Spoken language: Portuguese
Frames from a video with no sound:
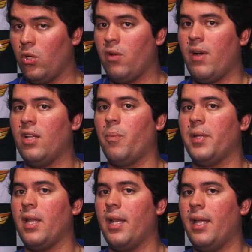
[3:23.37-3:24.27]
todo o Vale do
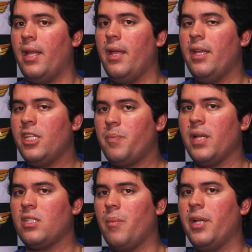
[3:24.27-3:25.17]
Pindaré,
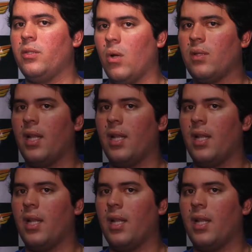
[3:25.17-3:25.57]
especialmente do Alto